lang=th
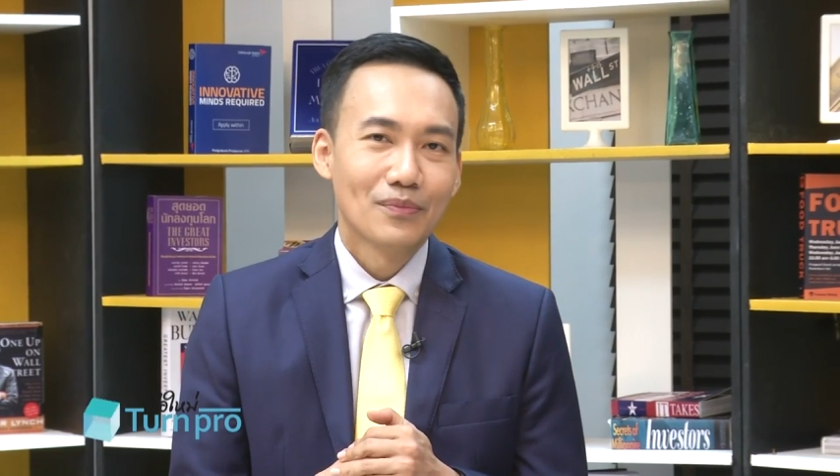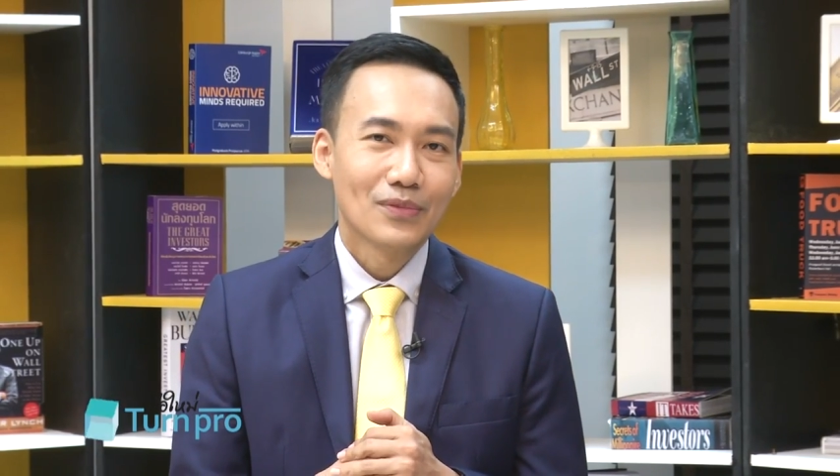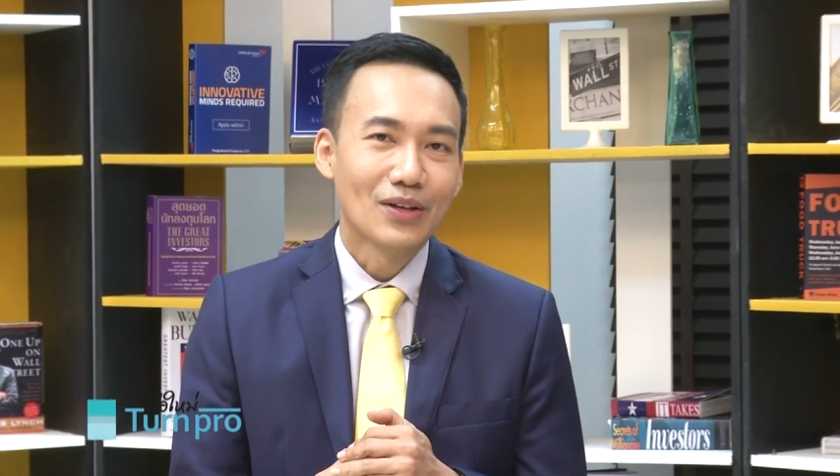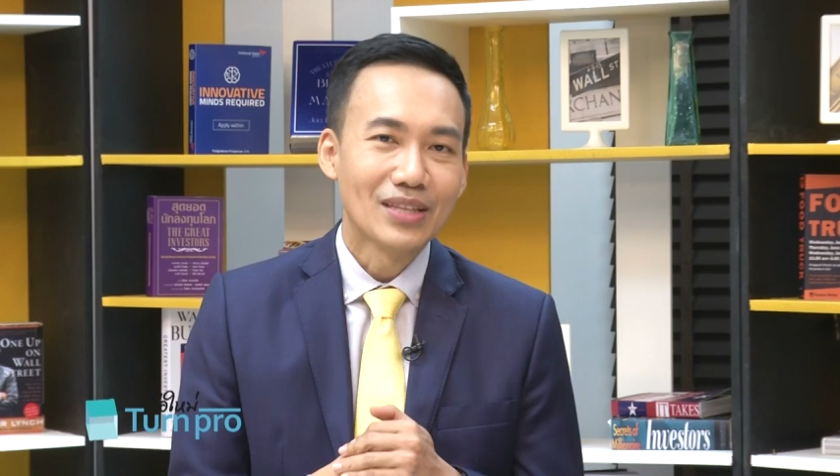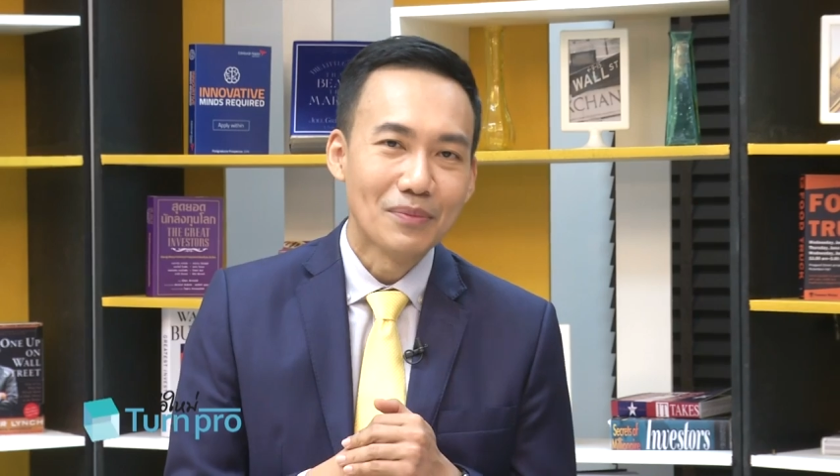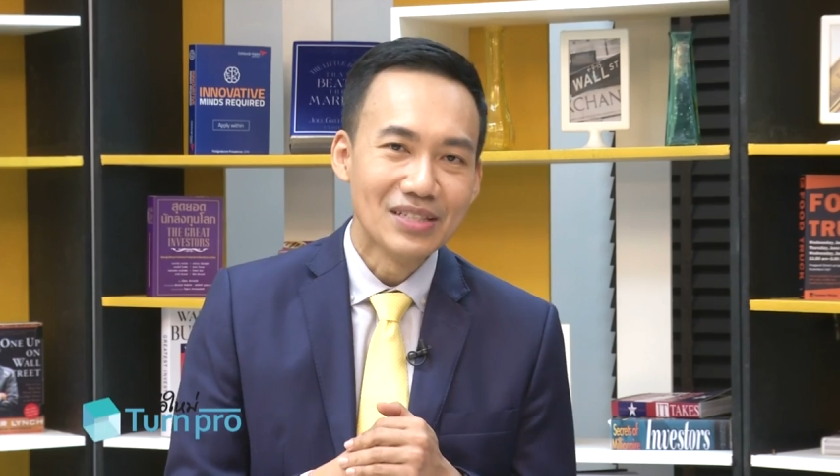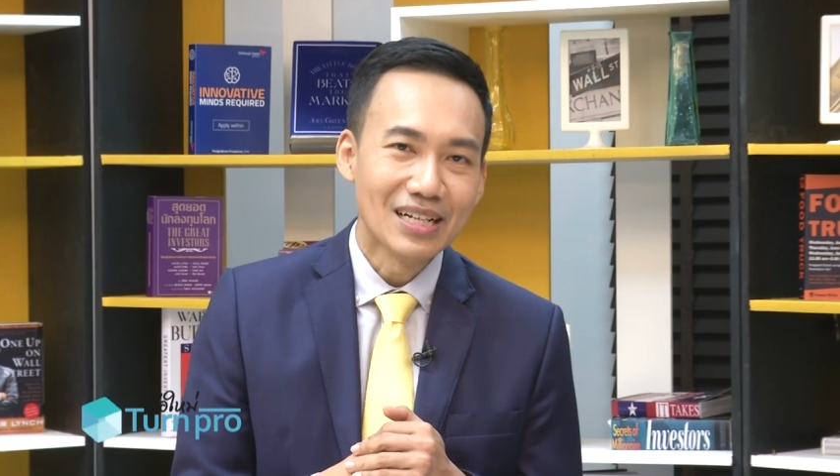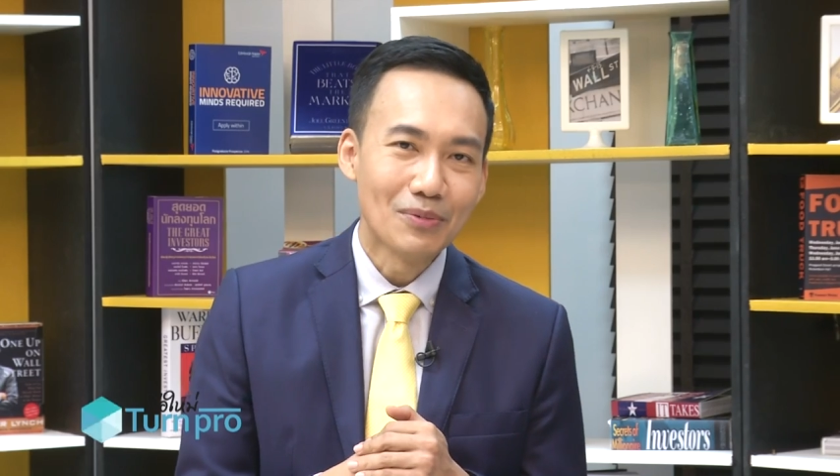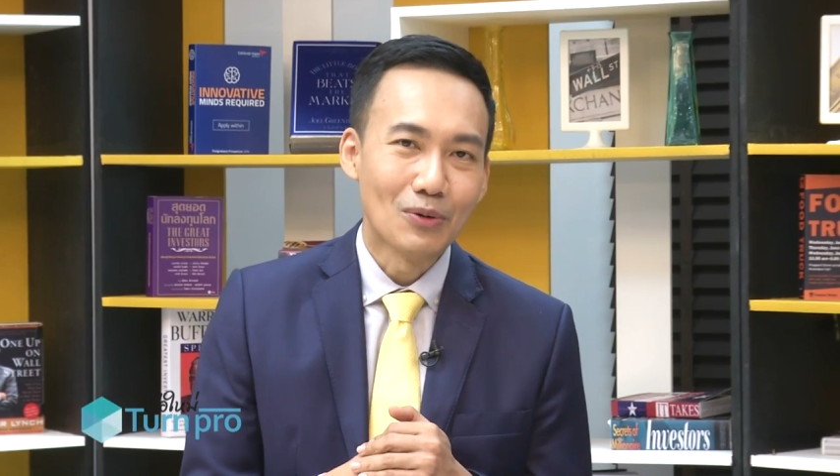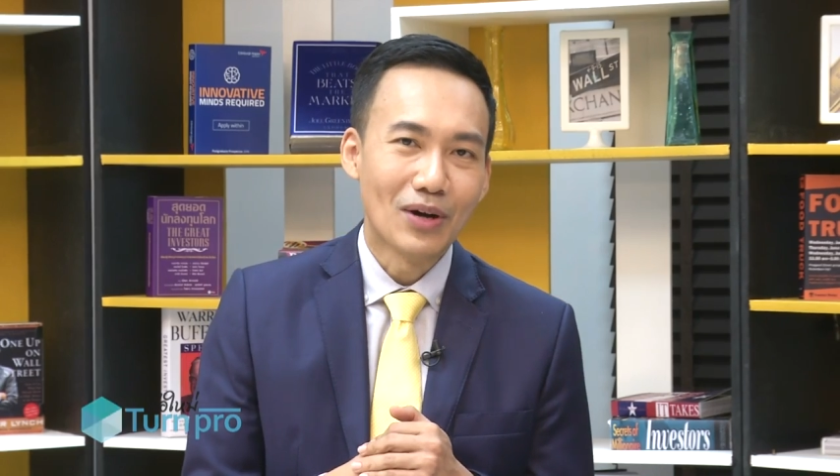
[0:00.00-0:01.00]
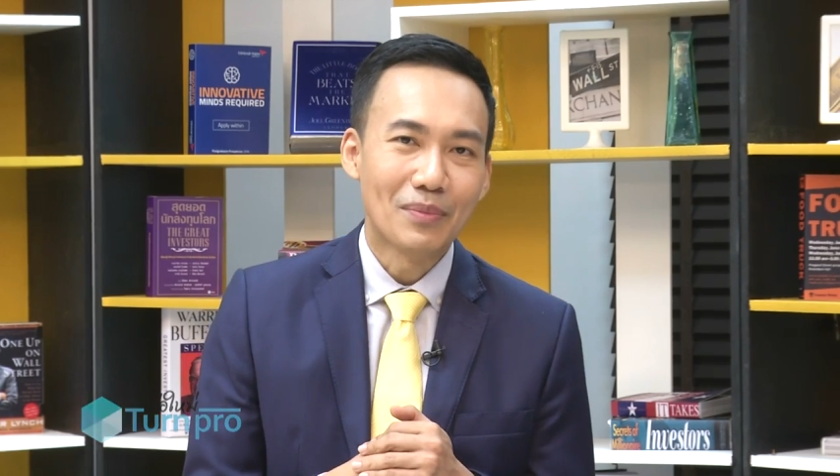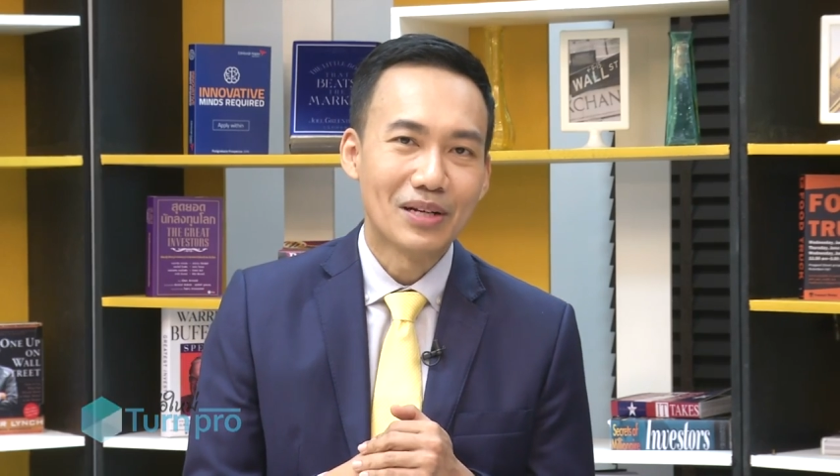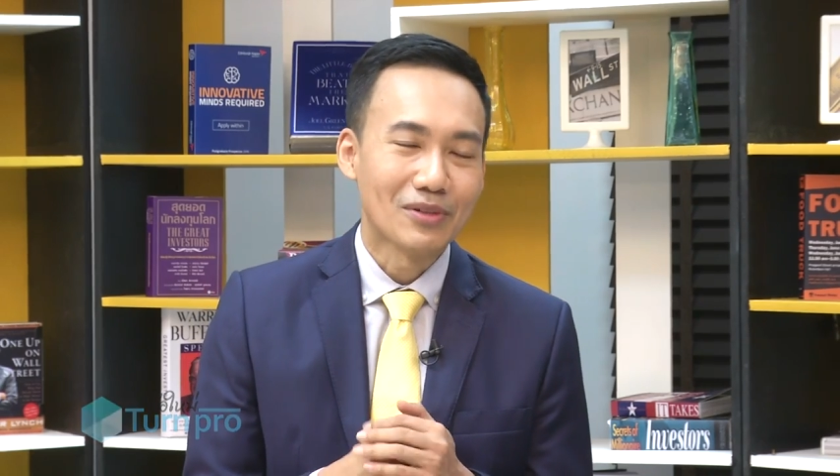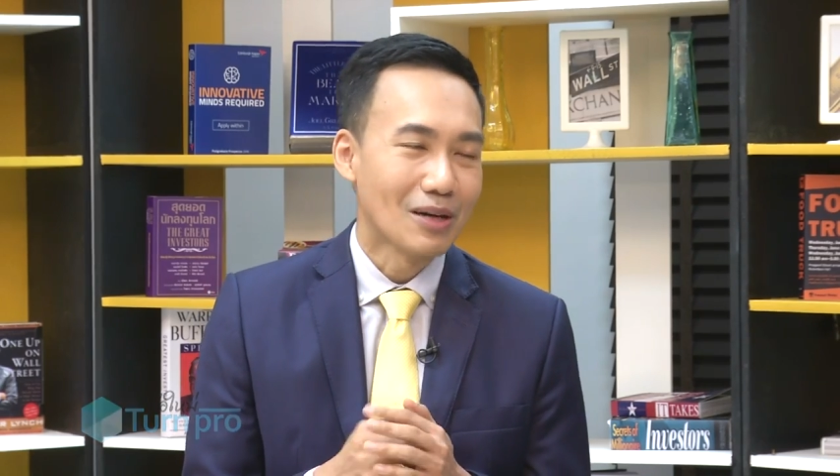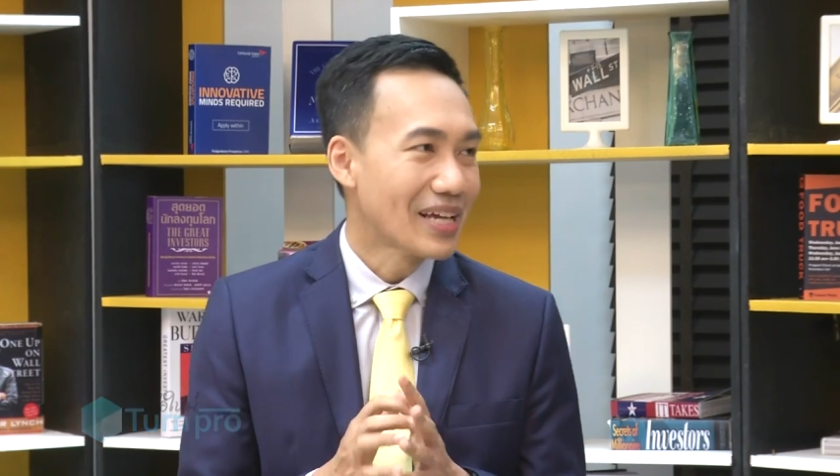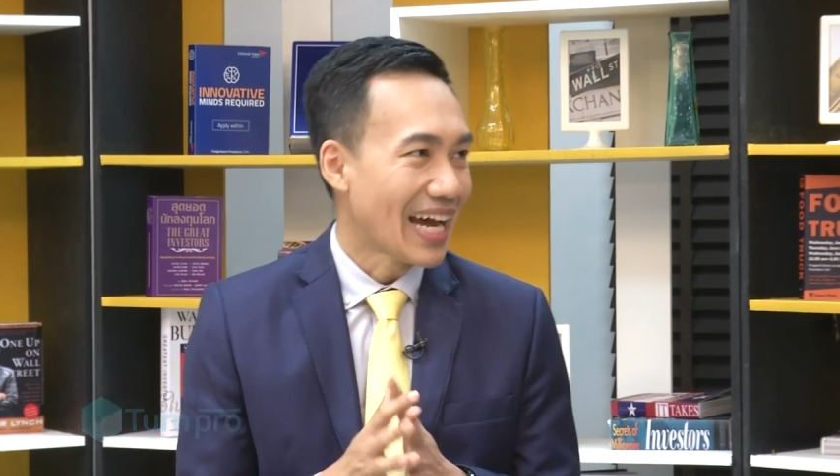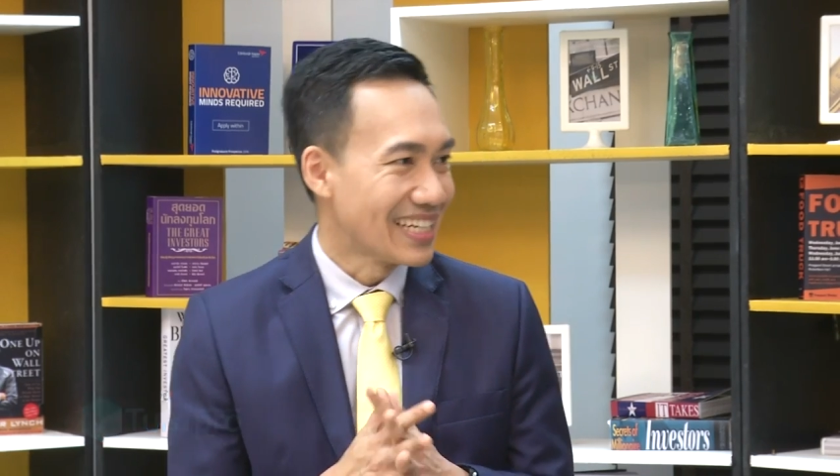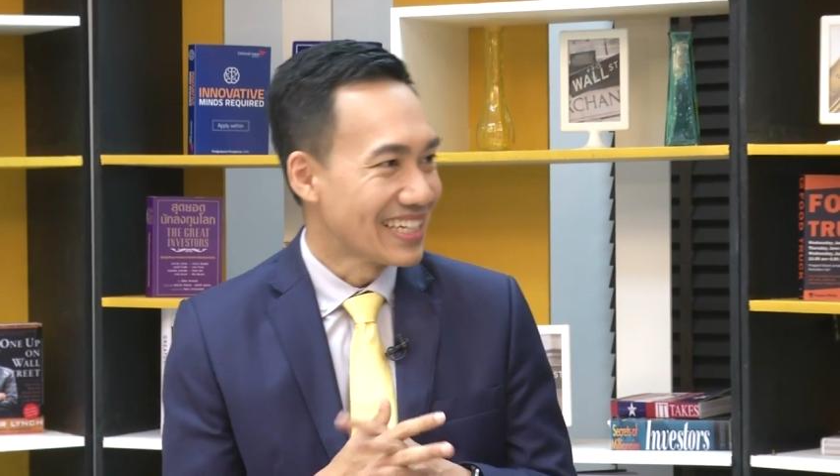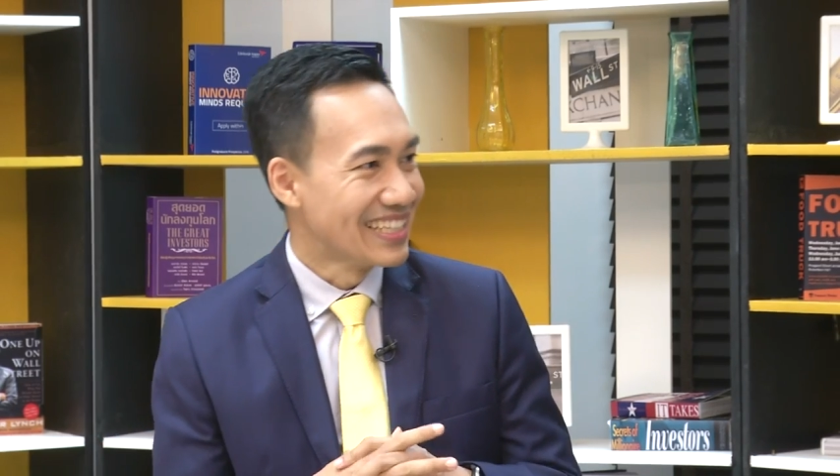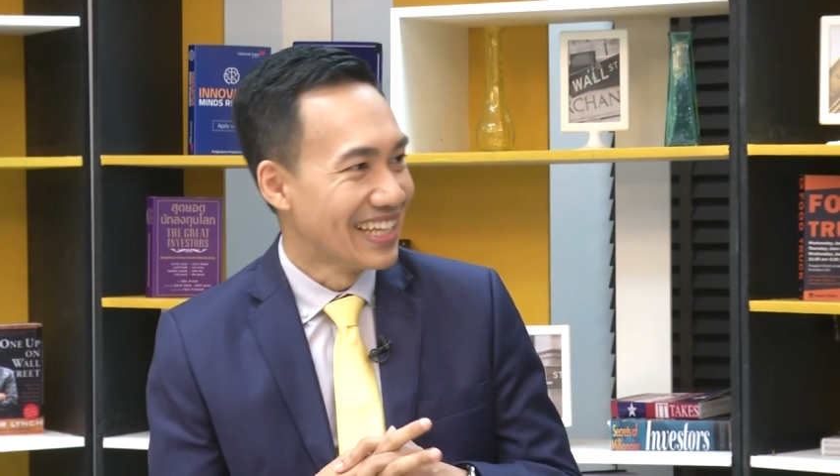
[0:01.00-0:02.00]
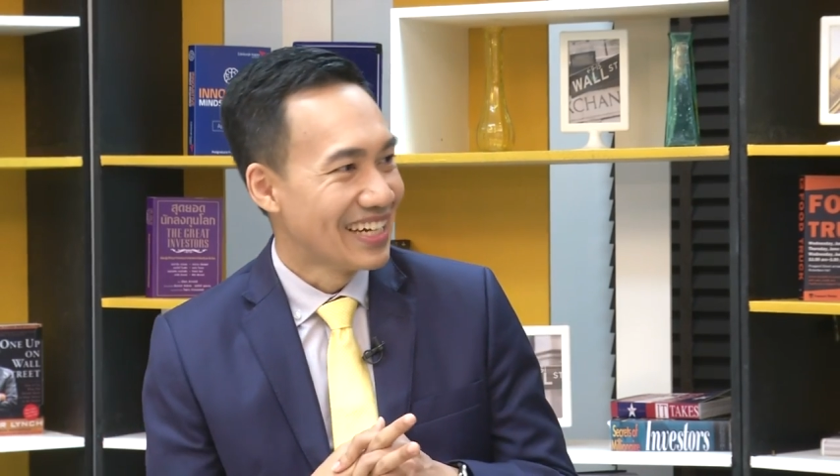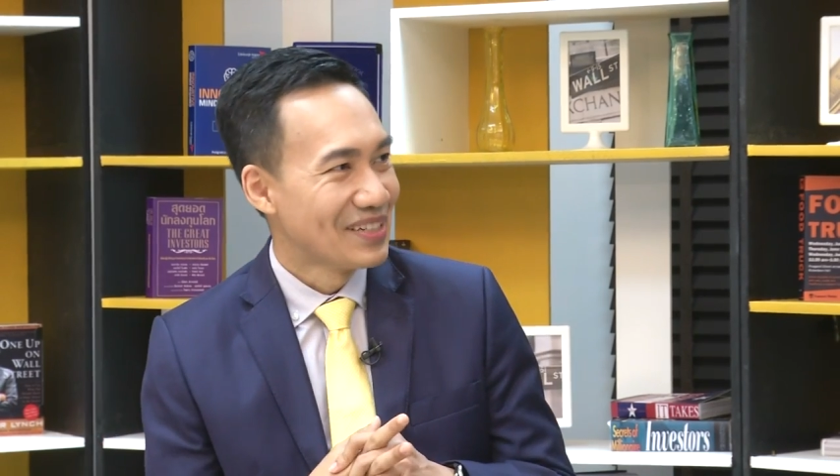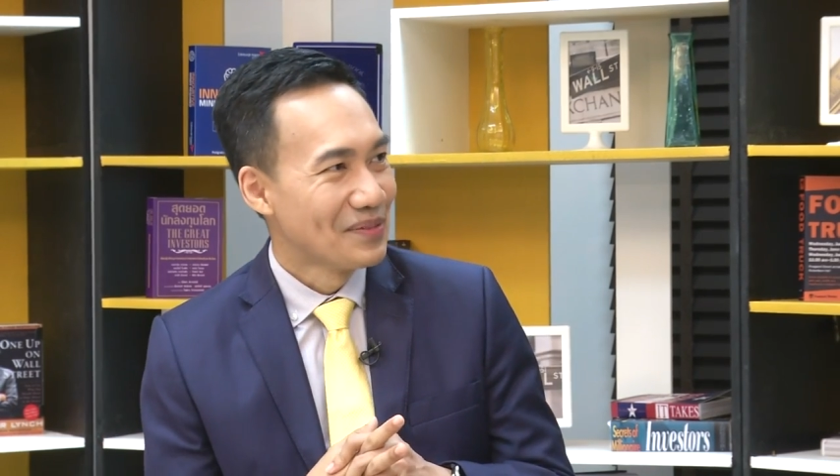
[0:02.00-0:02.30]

ตอนทำจริงก็บอกว่ามันก็ไม่ง่ายที่คิดนะ